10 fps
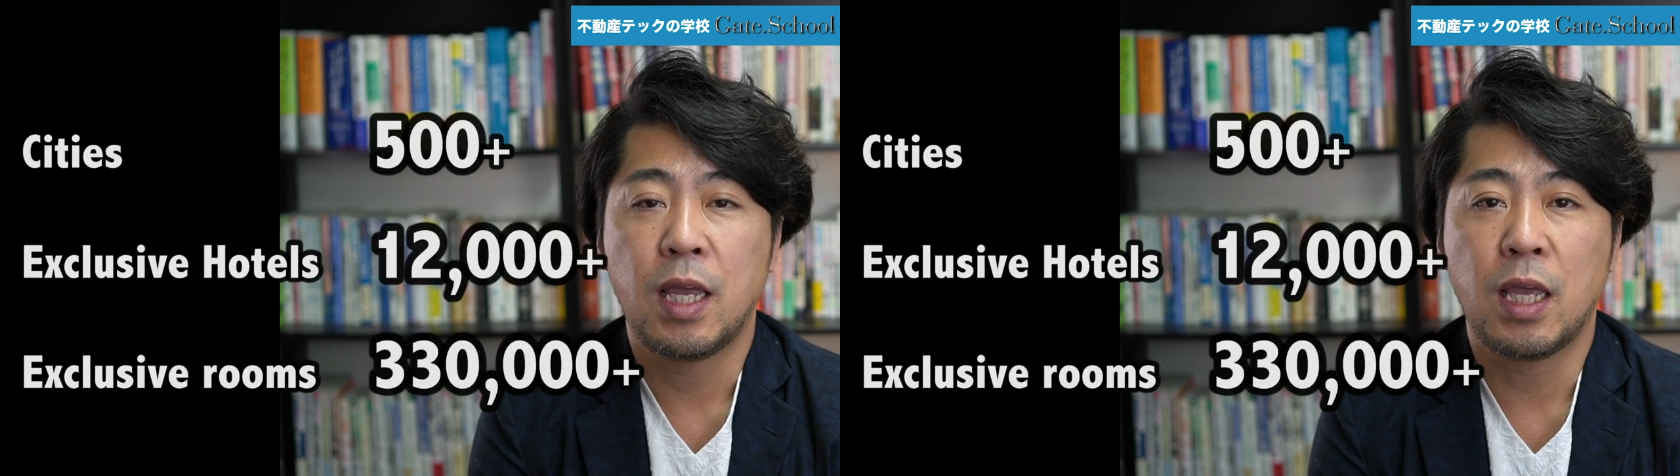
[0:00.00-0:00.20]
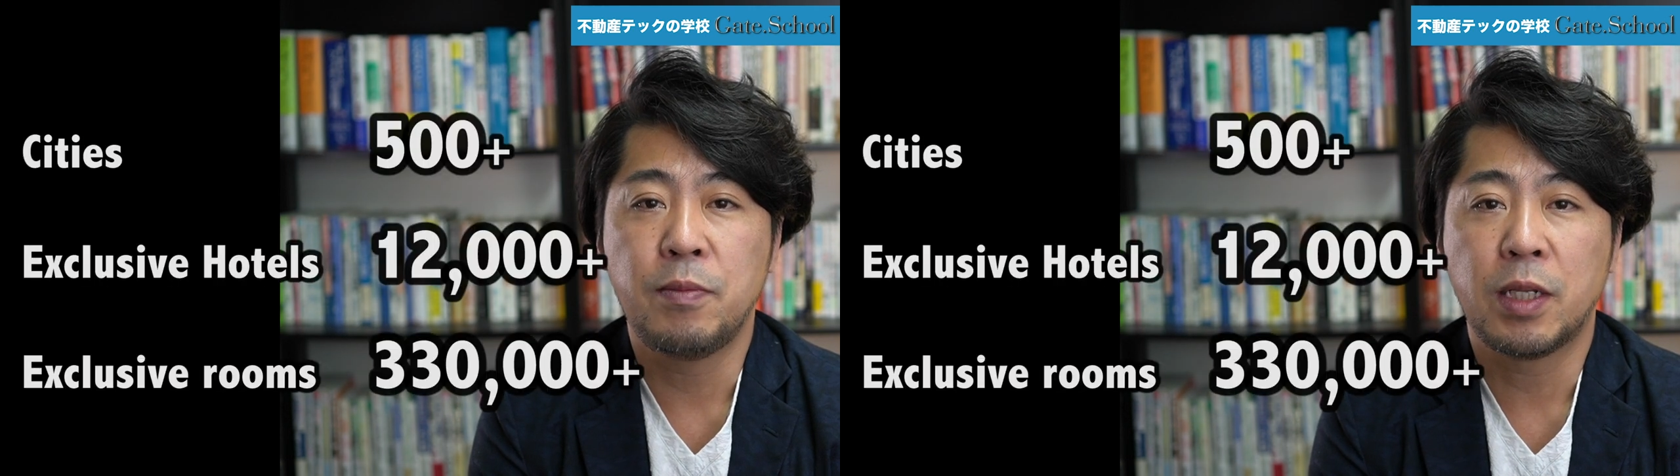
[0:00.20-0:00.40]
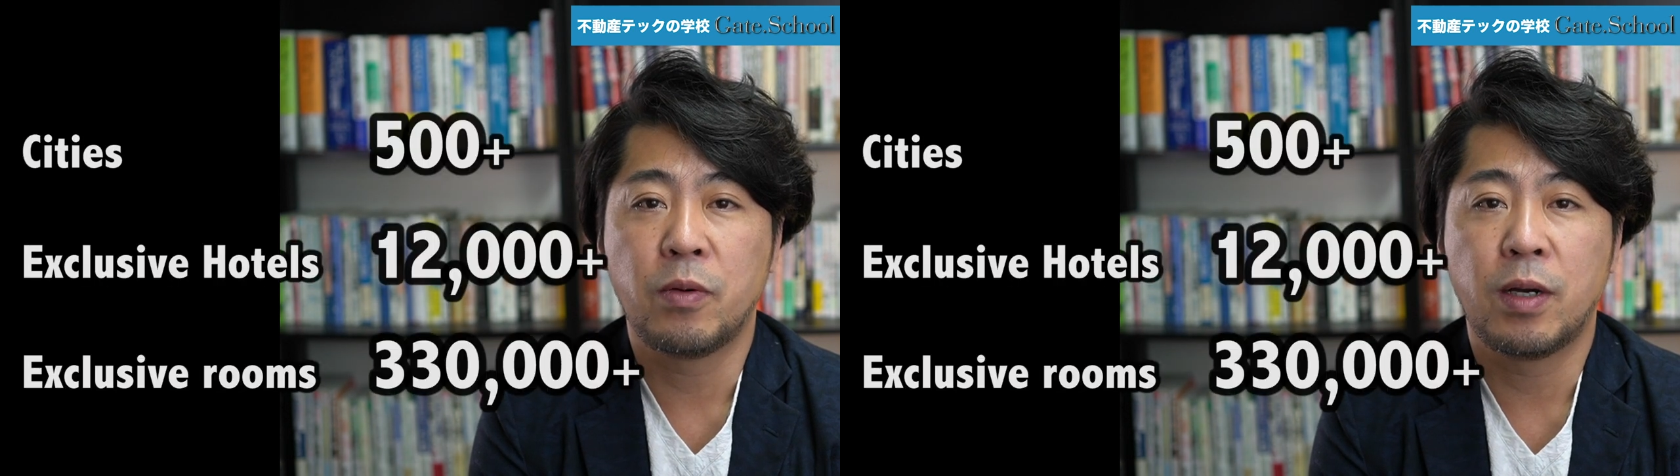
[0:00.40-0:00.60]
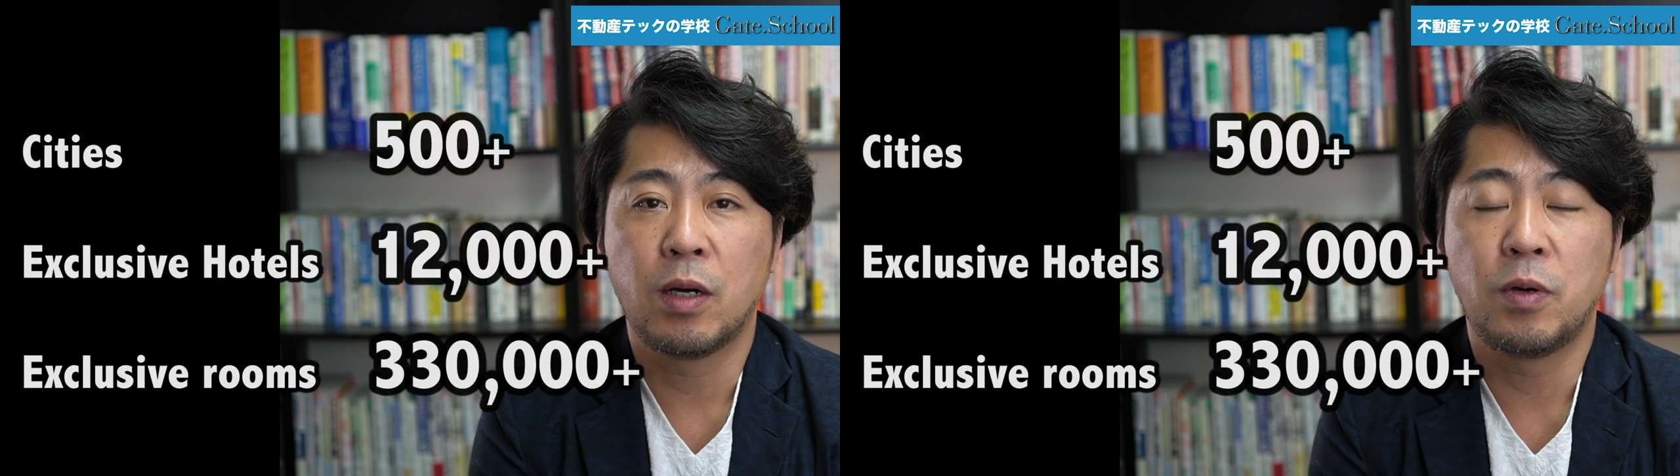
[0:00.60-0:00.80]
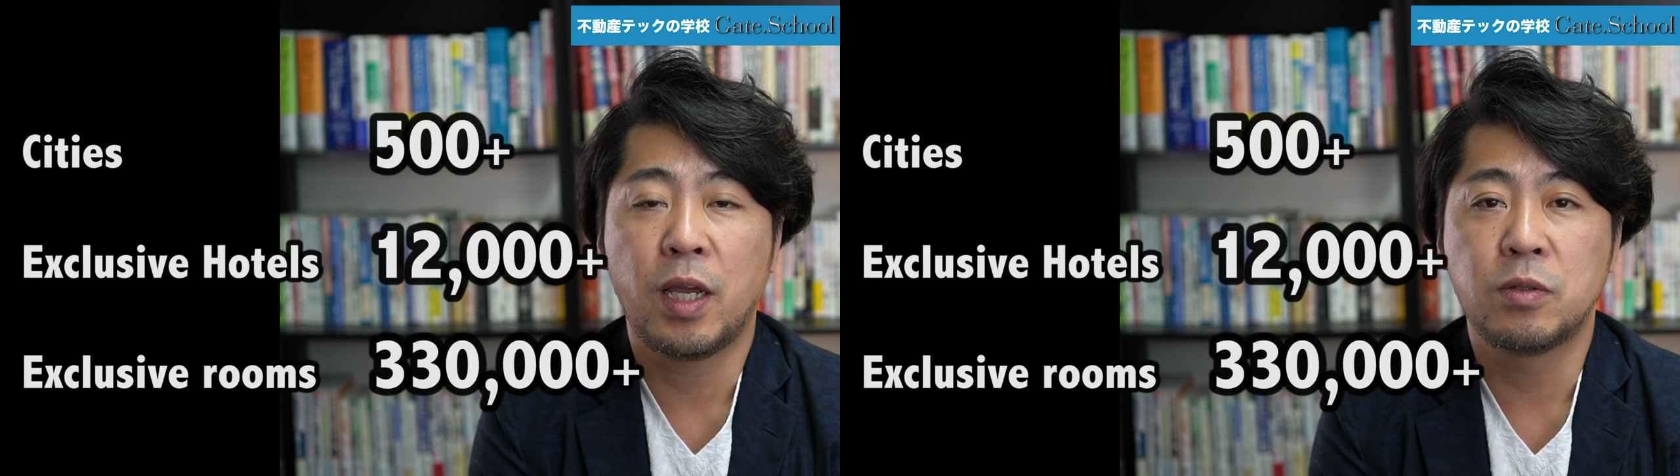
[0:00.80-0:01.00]
え今で
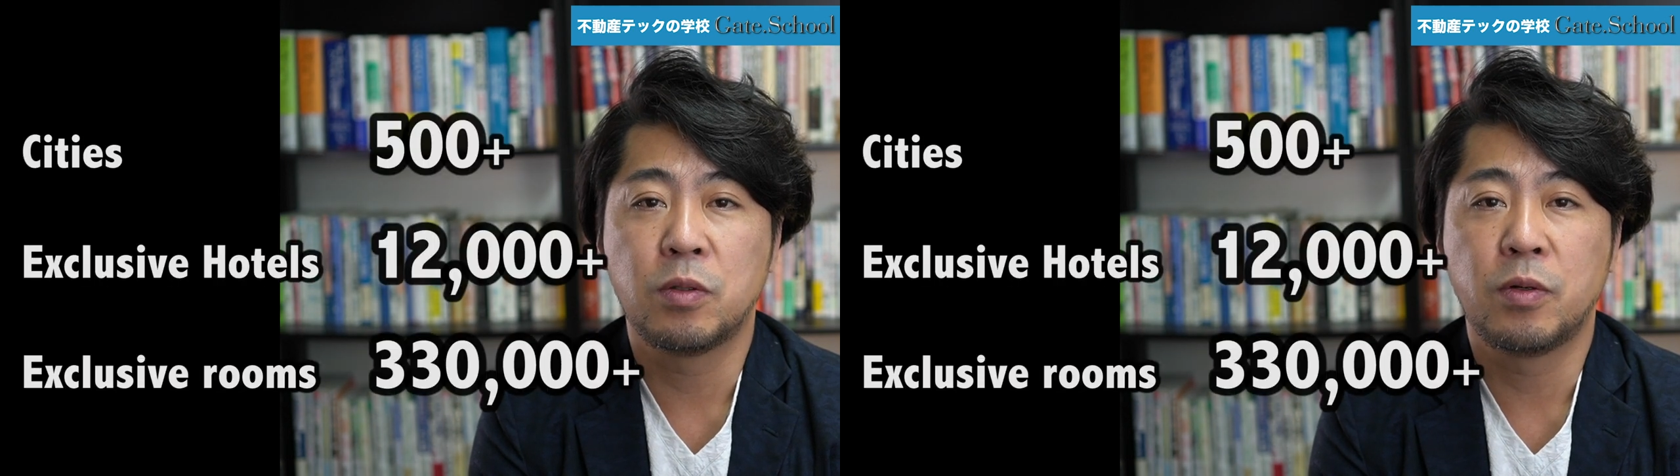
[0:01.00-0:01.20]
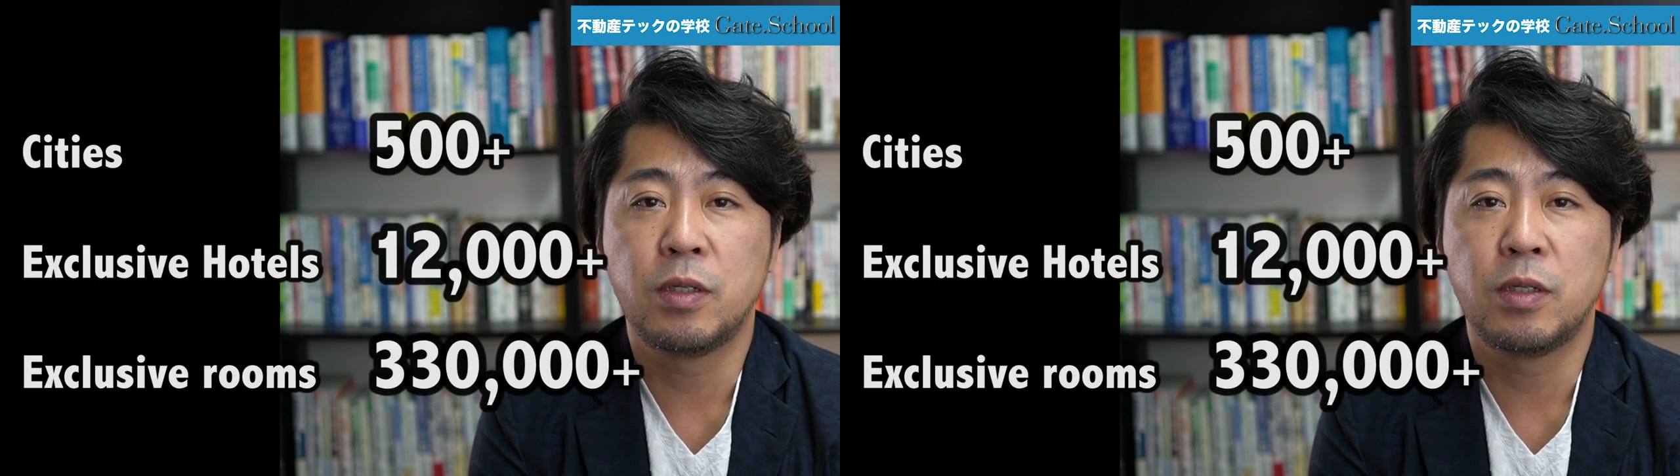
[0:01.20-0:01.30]
は500を